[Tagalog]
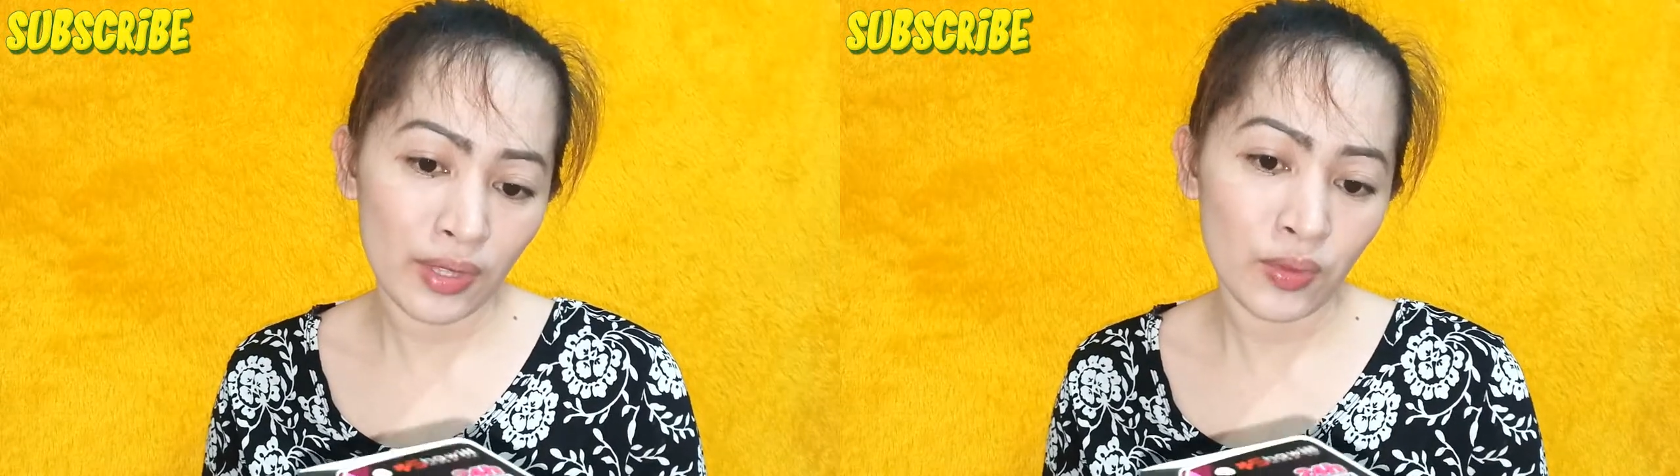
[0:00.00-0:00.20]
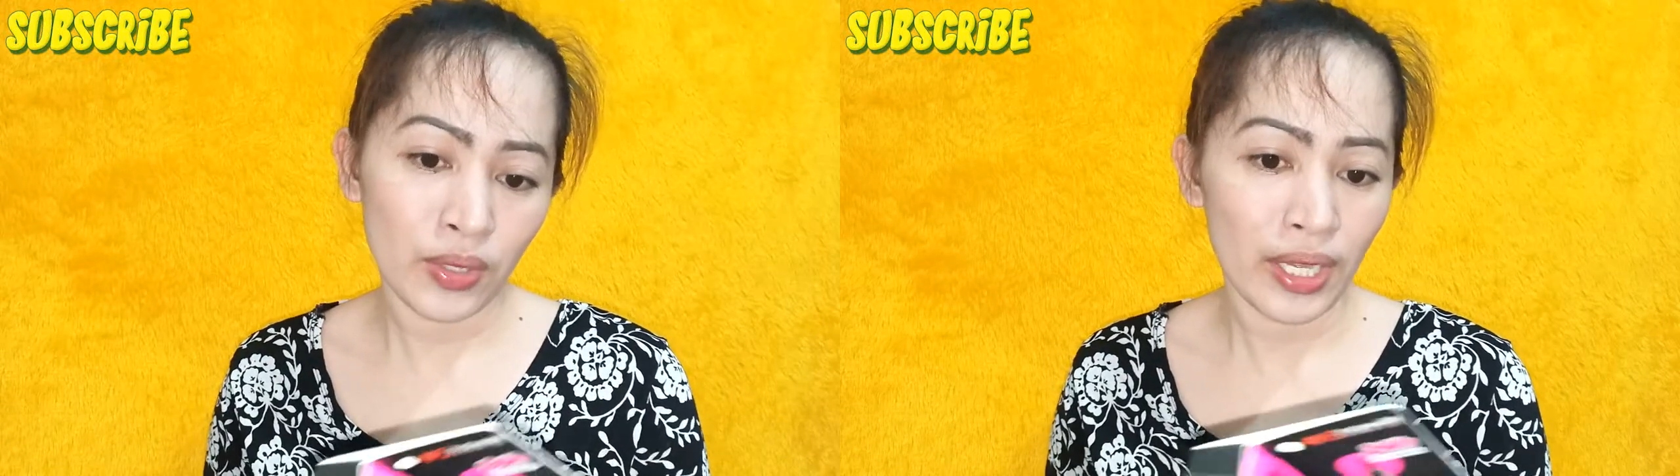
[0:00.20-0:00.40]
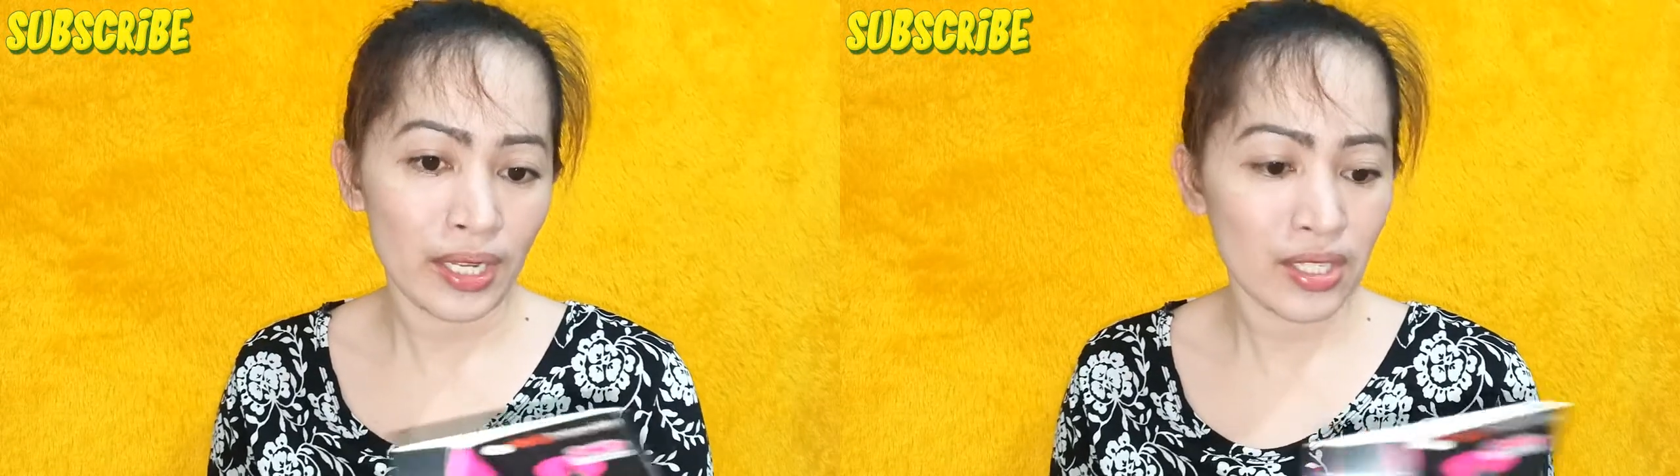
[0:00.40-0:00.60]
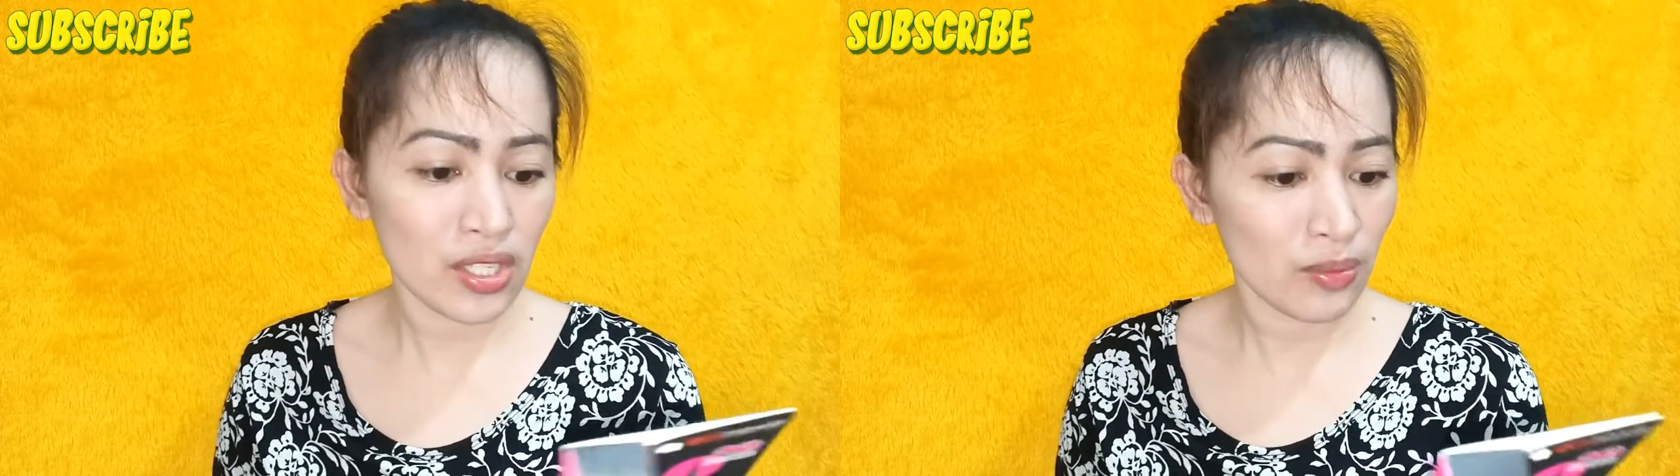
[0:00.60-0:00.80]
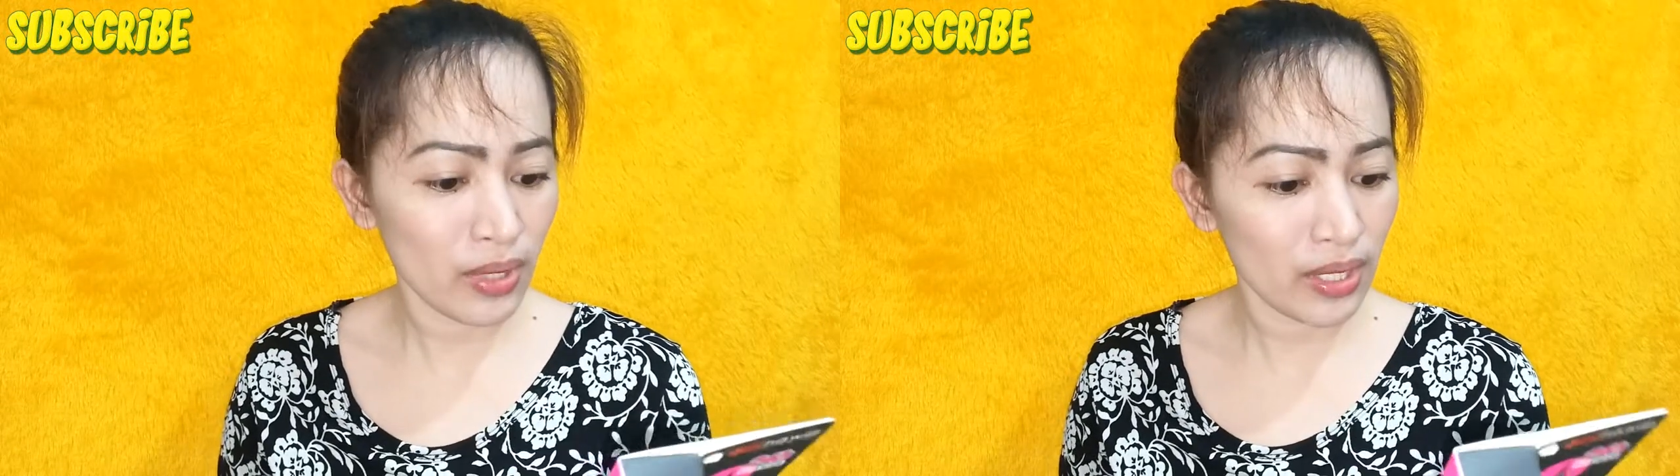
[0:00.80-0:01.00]
kung kailan
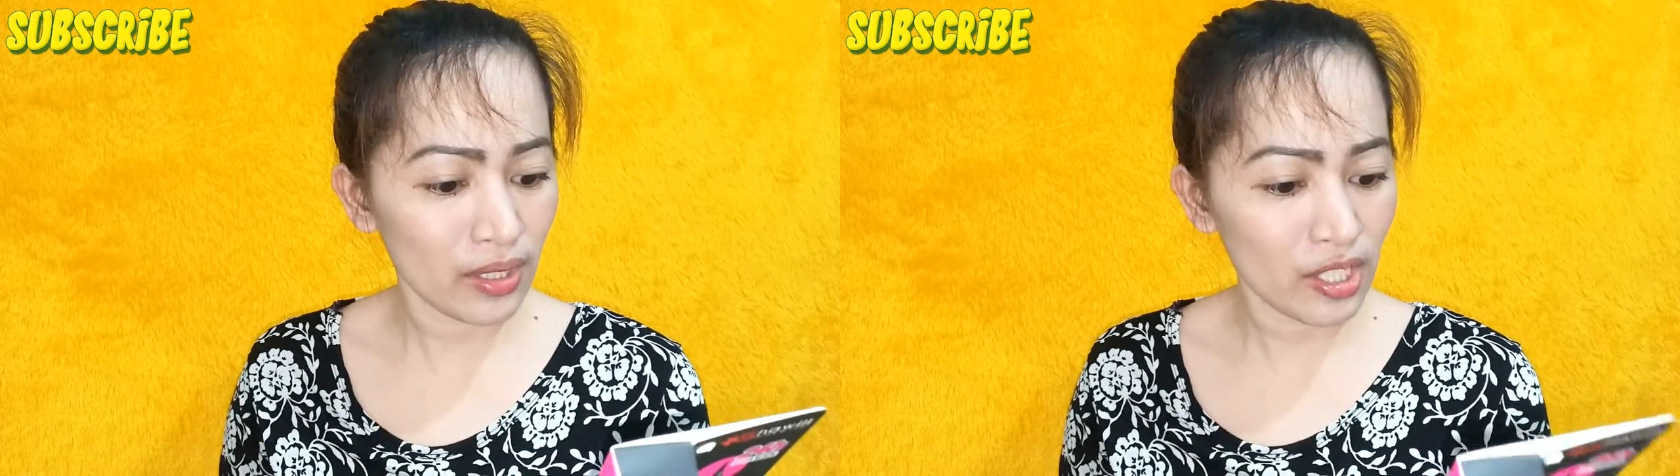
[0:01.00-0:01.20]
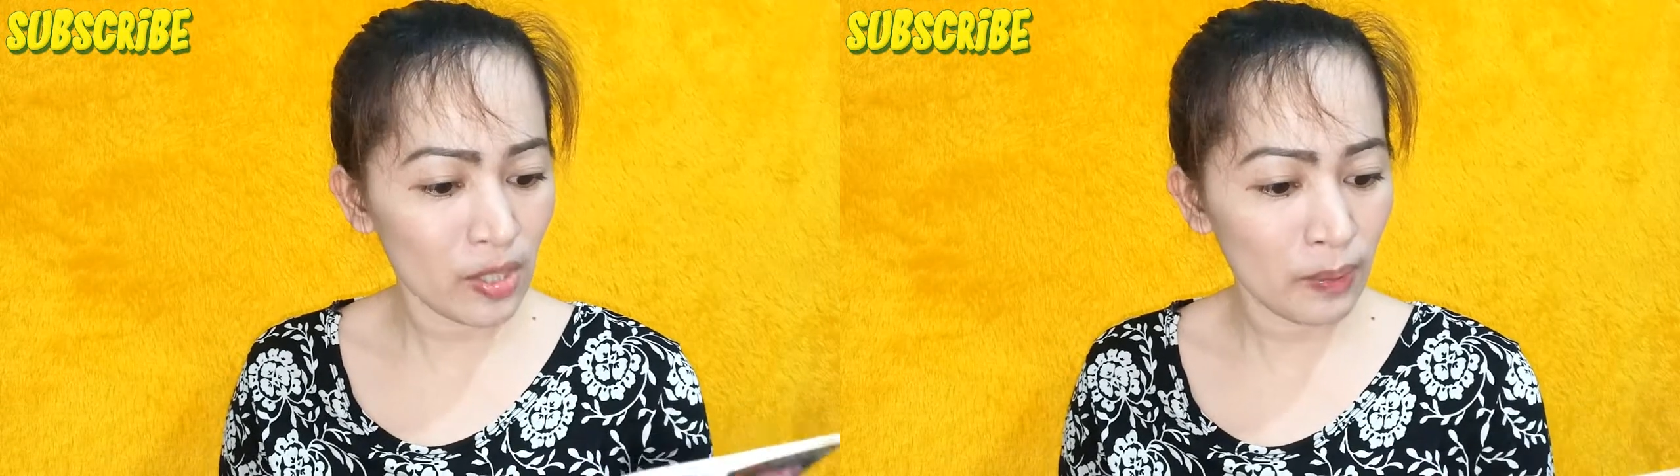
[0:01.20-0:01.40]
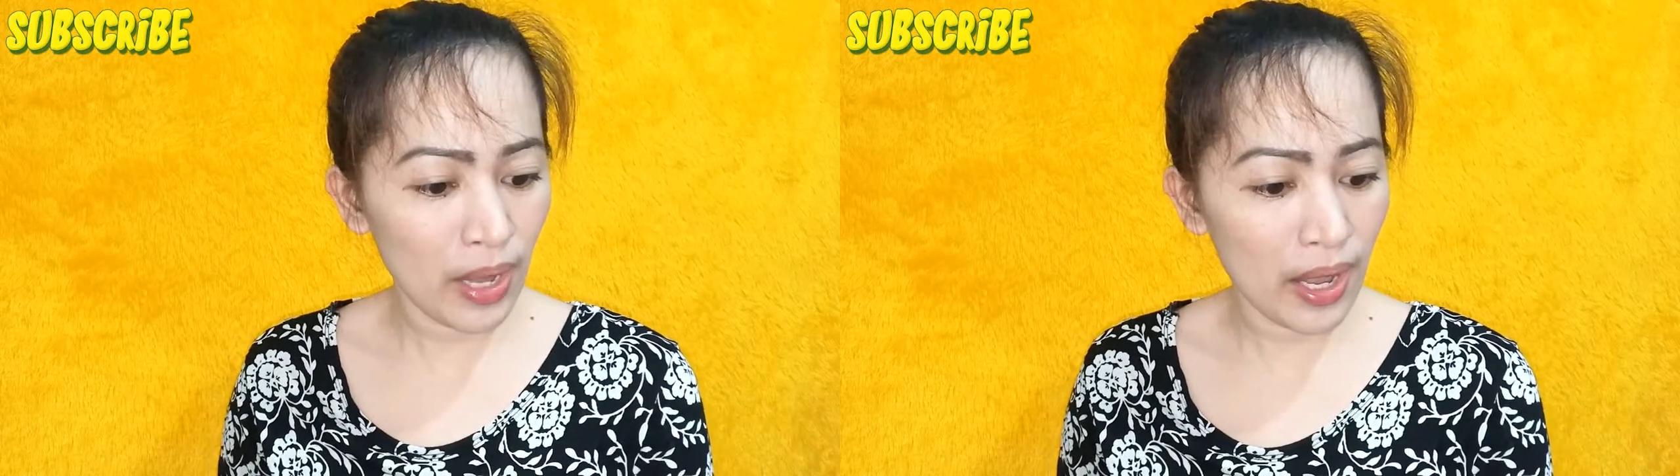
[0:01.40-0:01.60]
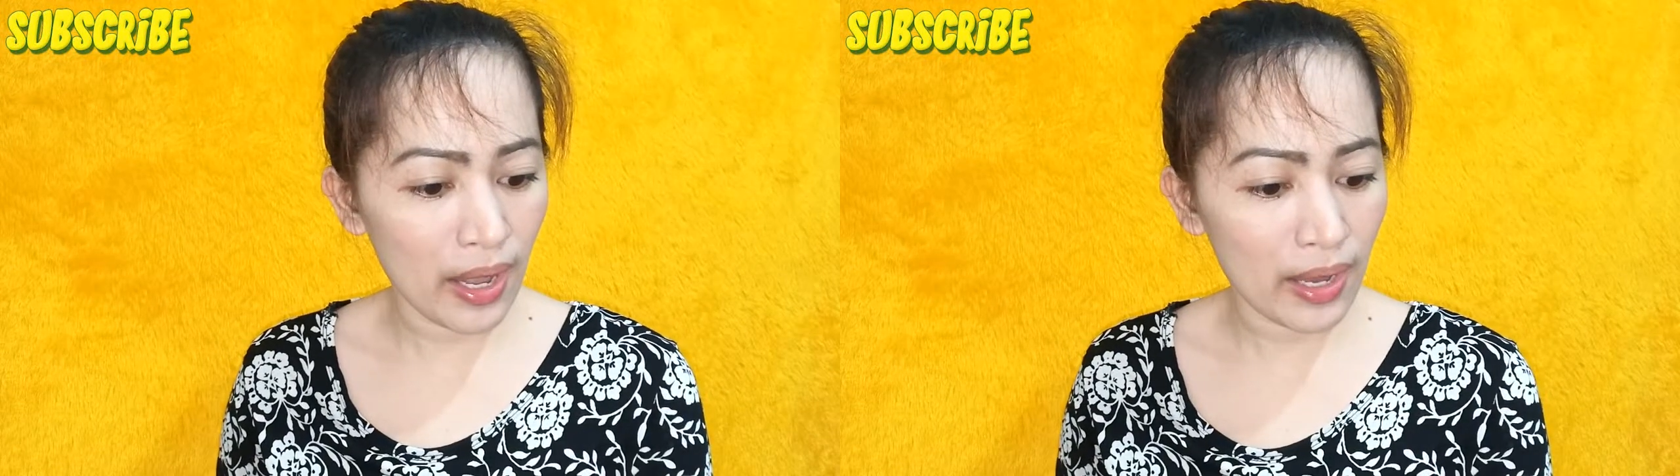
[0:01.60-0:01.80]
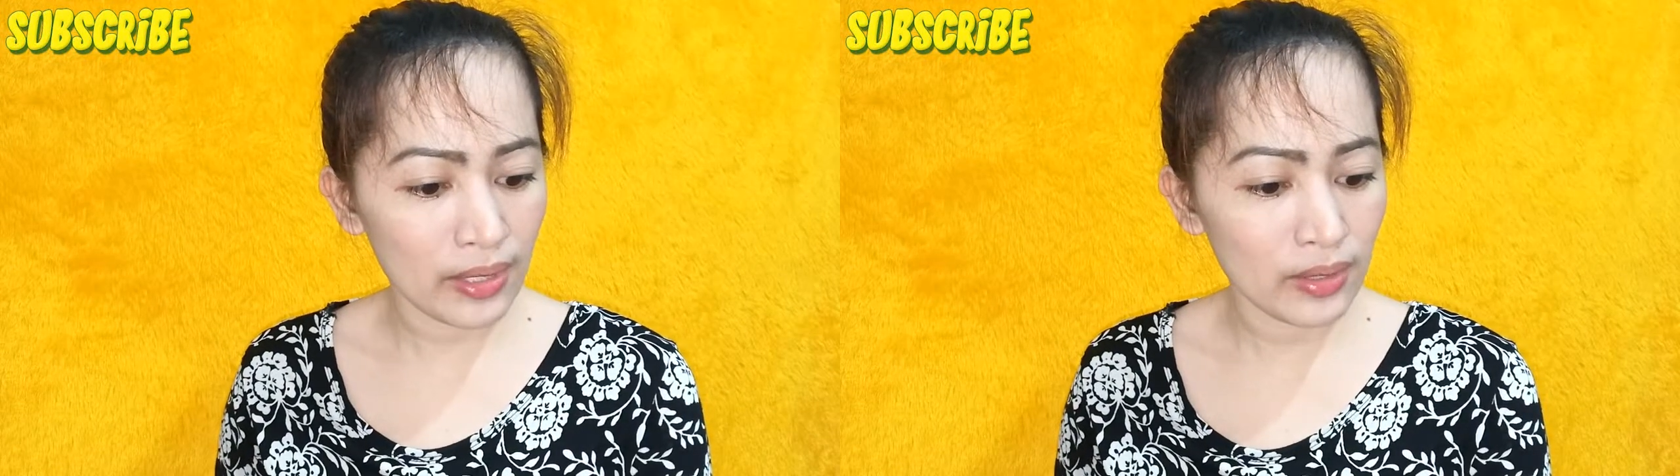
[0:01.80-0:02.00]
siya may
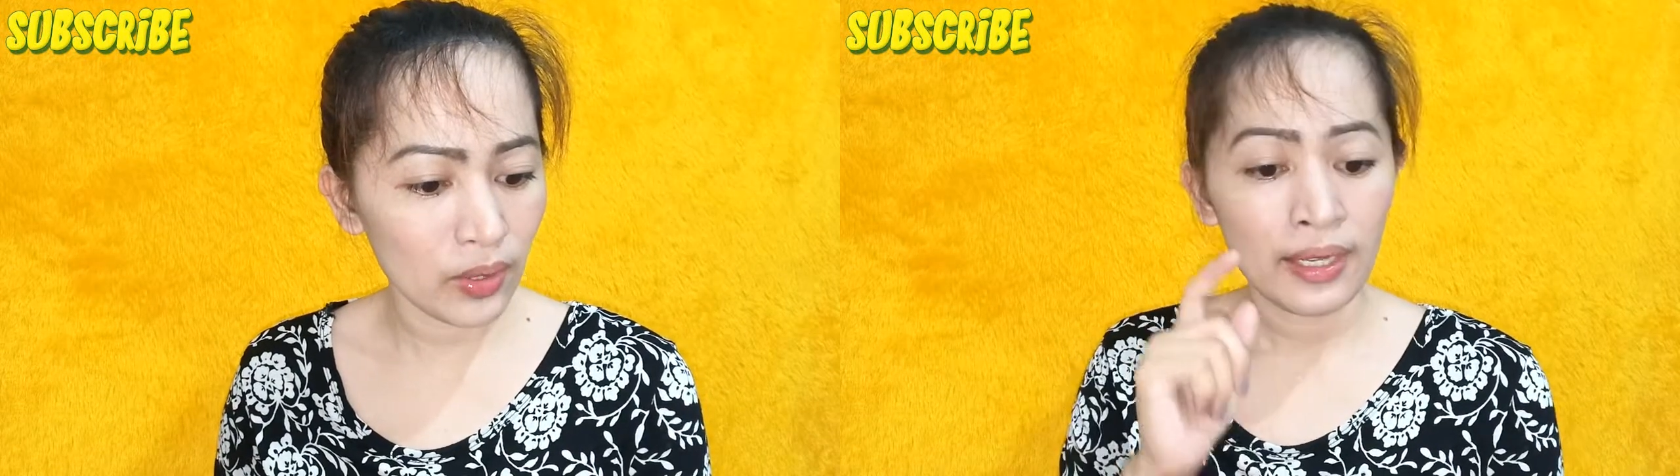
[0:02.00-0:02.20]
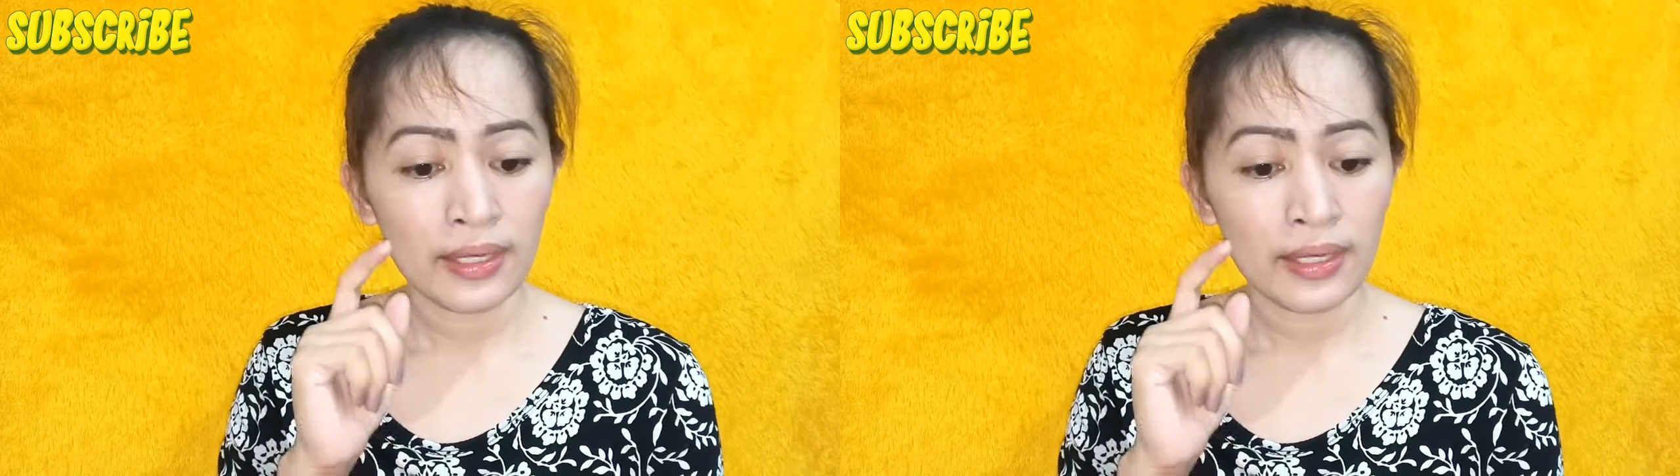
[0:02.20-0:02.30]
expired.